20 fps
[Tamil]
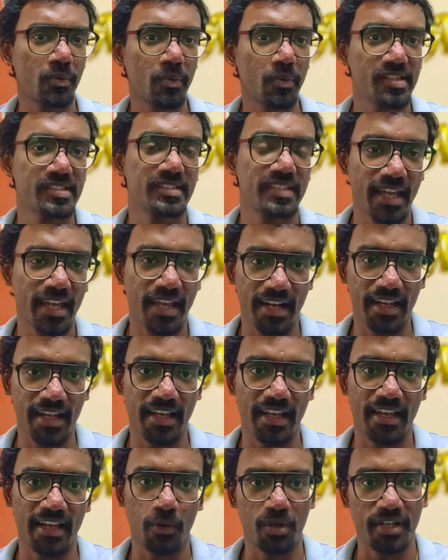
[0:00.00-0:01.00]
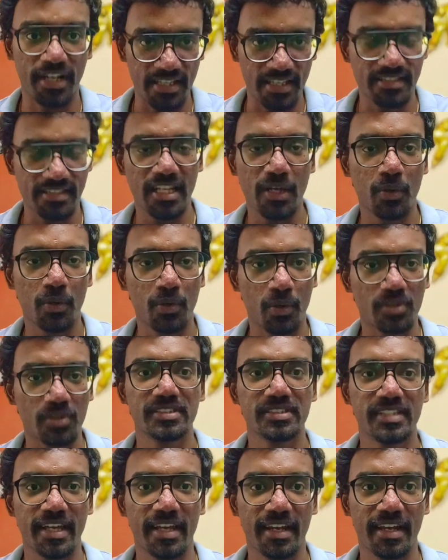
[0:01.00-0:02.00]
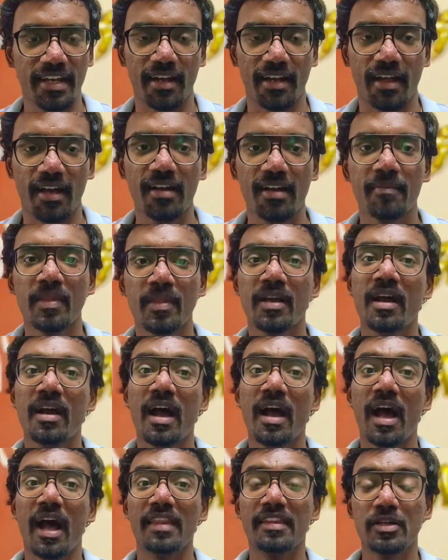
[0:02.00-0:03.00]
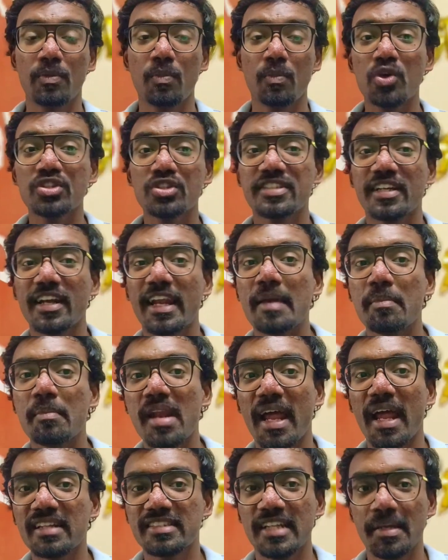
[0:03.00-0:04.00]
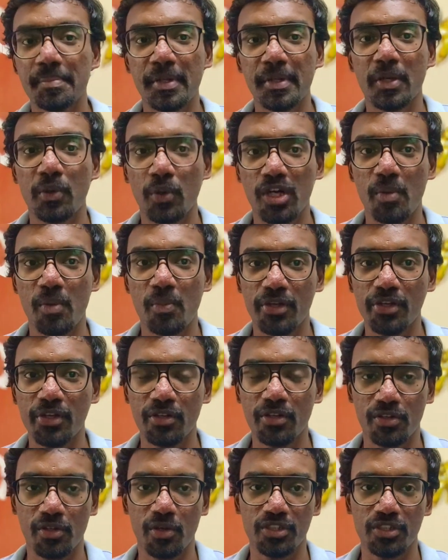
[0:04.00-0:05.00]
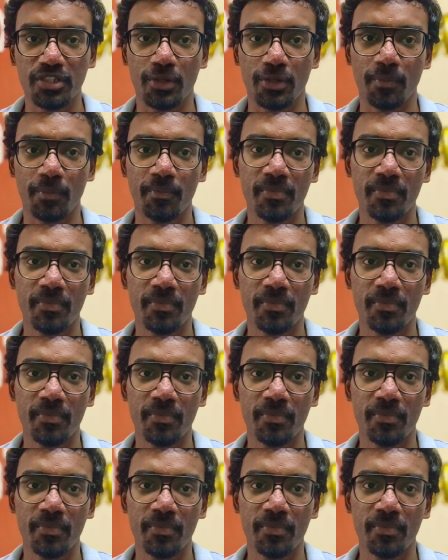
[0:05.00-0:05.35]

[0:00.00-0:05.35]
கொஸ்டின் கேட்குறீங்க டெக்ஸ்ட்லேயே ஒரு கொஸ்டின் கேட்குறீங்கன்னா அதுக்கு மோஸ்ட் ரிலையபிள் ஆன்சர் எப்படி கொடுக்க முடியும்னு இது யோசிக்கும்